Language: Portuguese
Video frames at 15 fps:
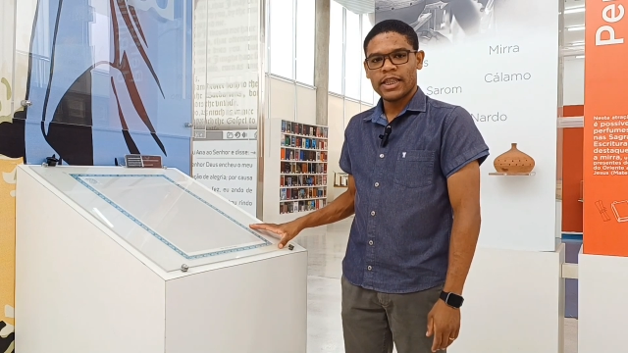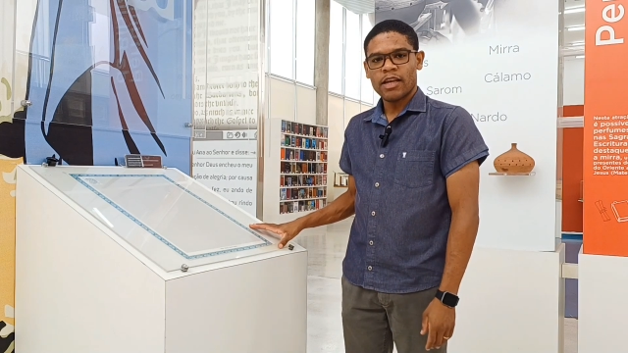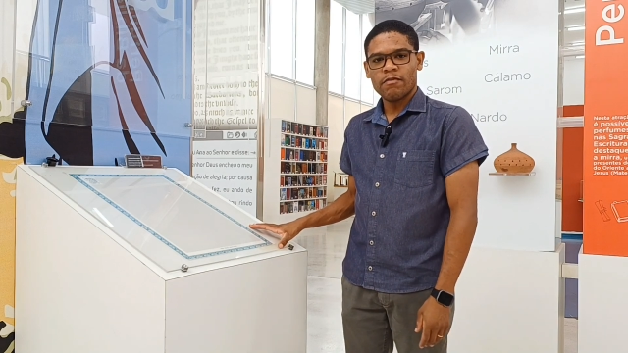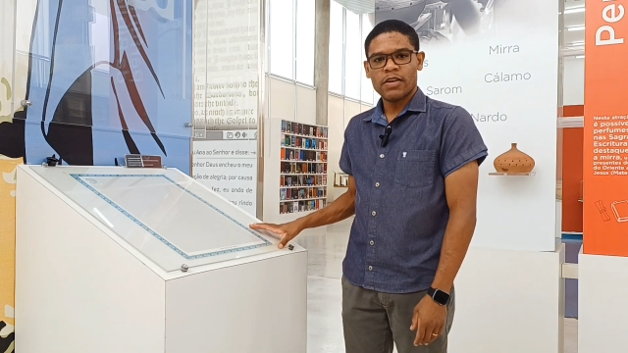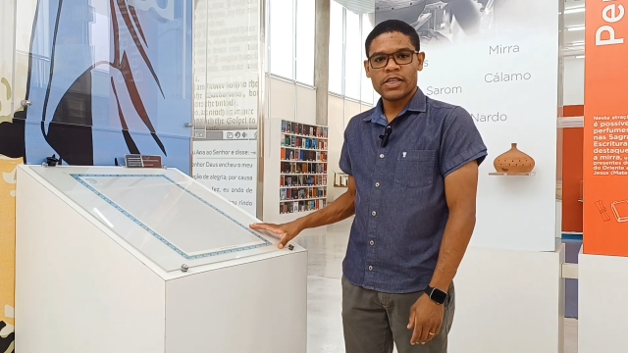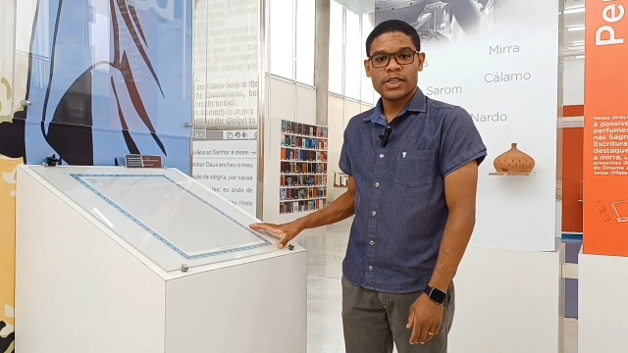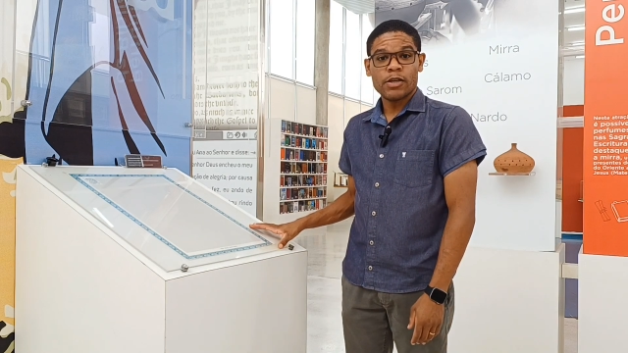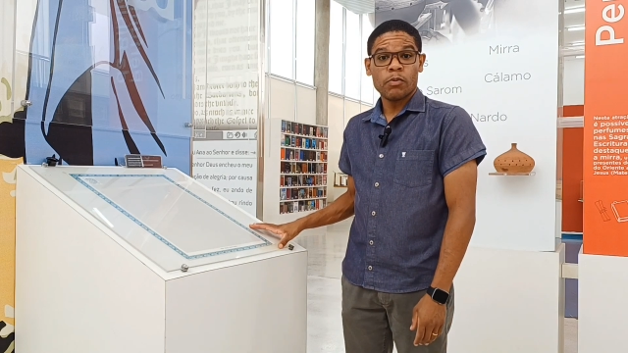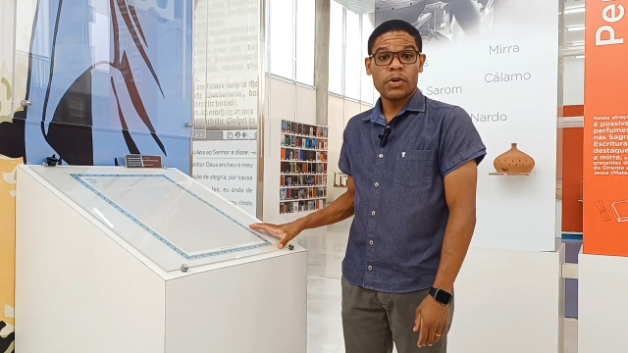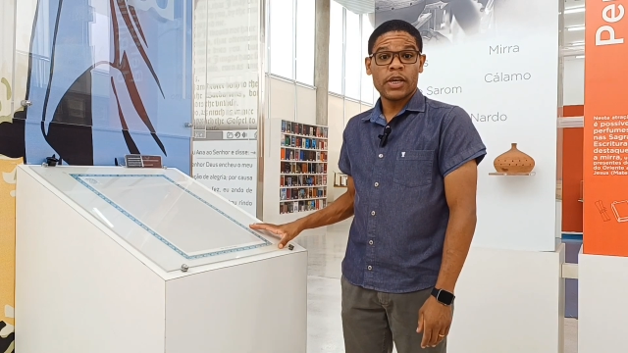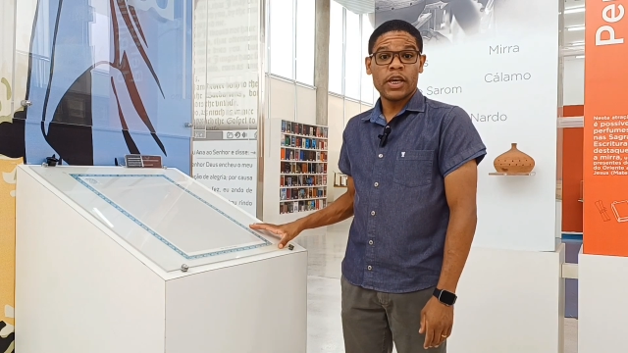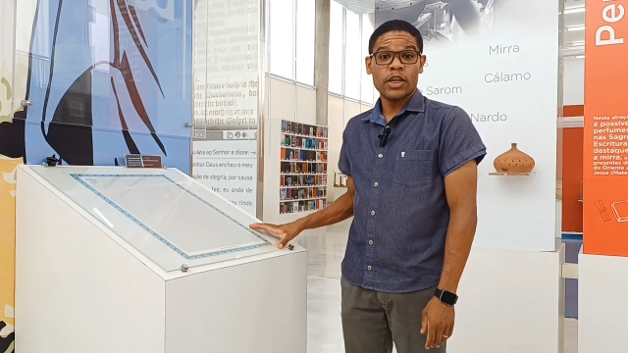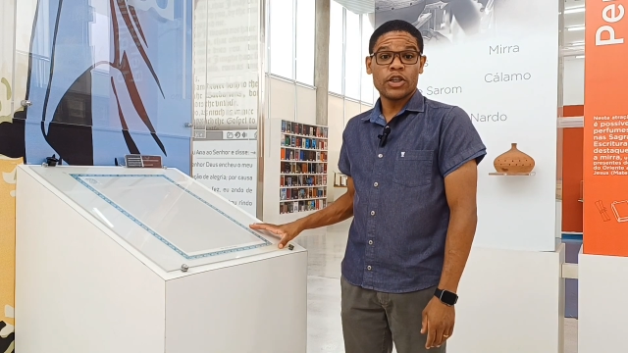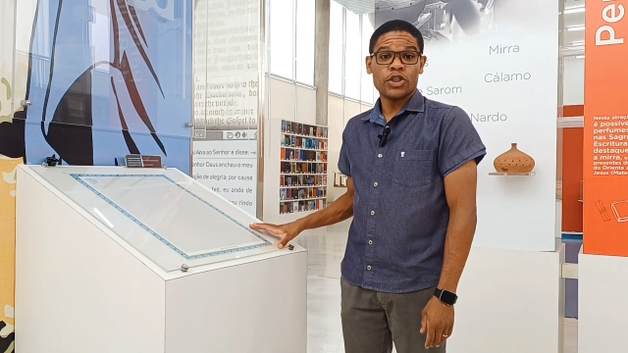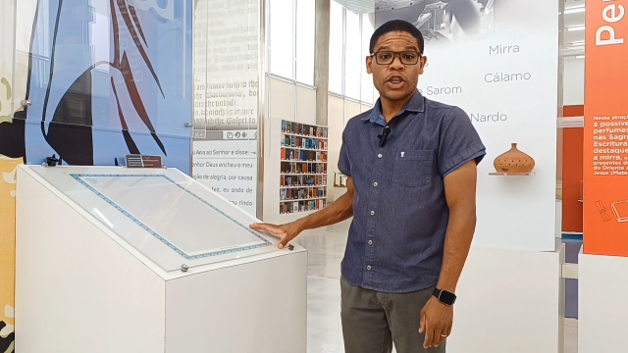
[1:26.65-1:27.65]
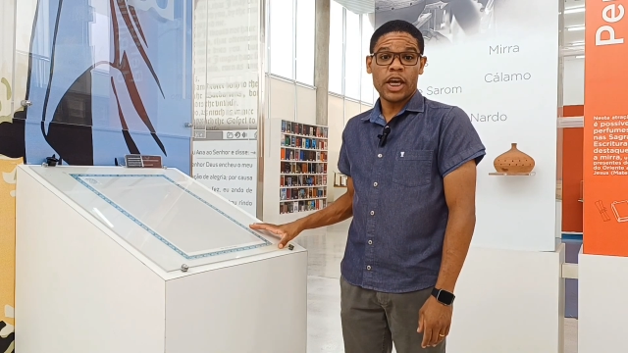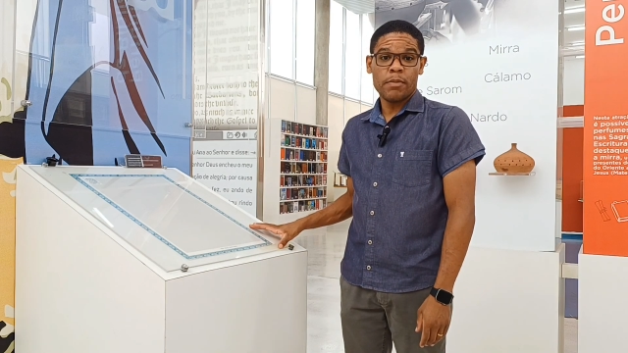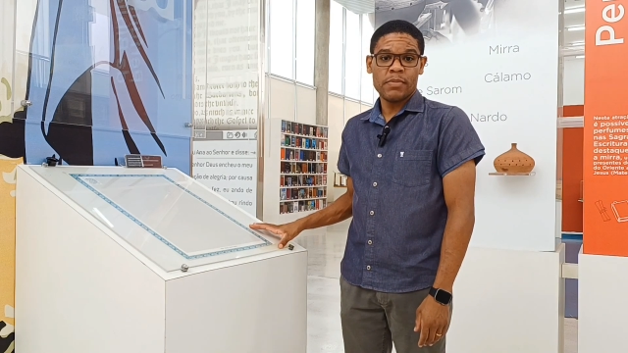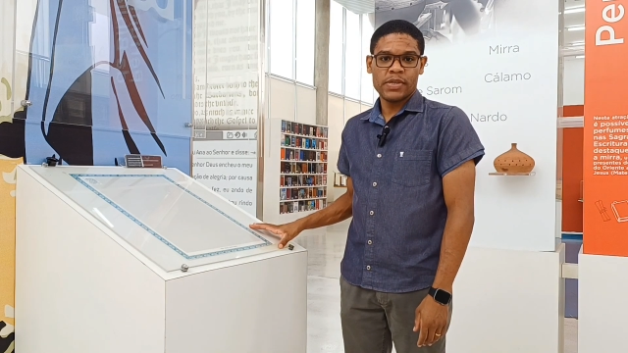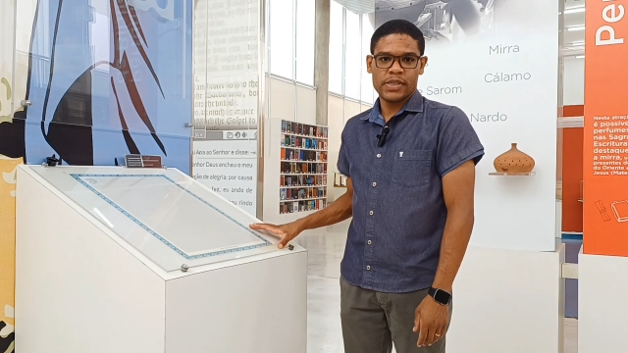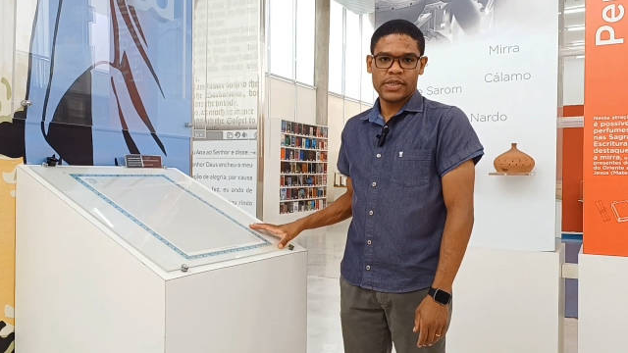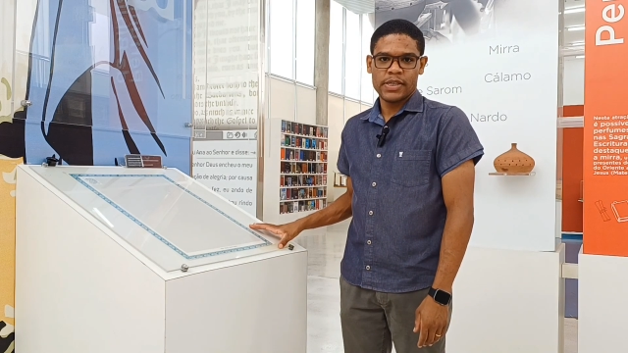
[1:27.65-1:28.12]
da versão King
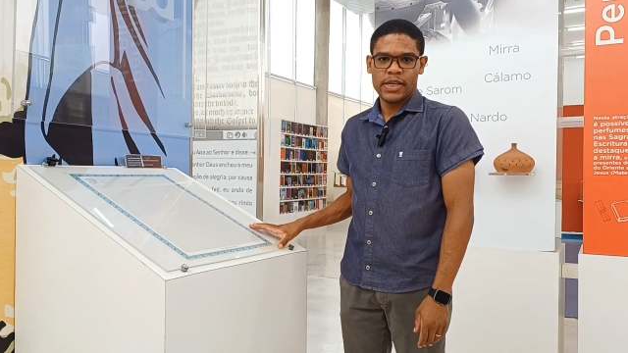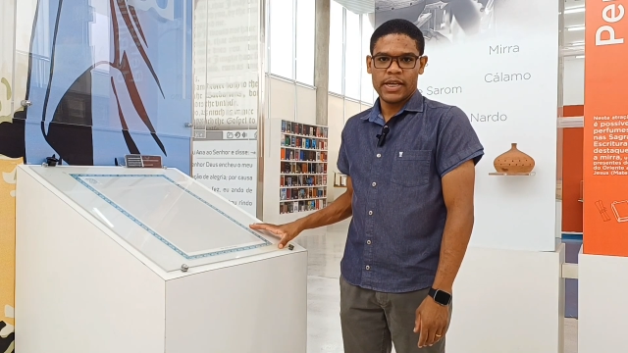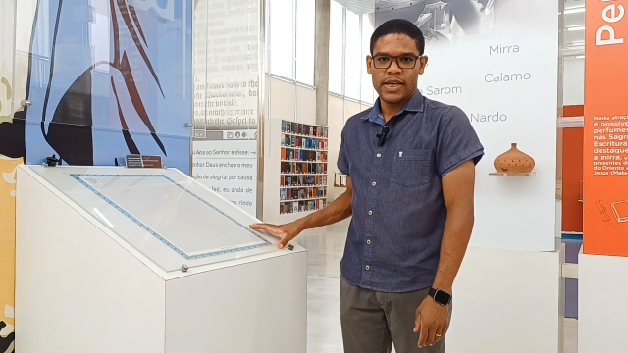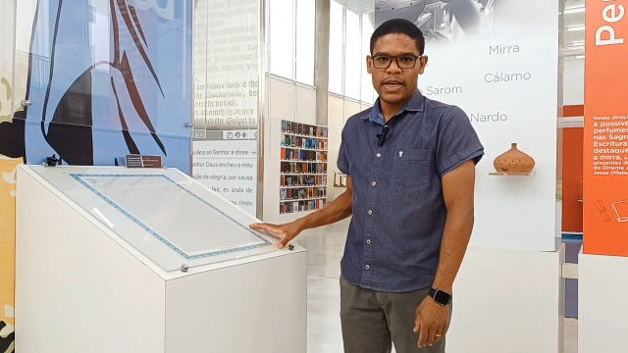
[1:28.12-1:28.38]
James.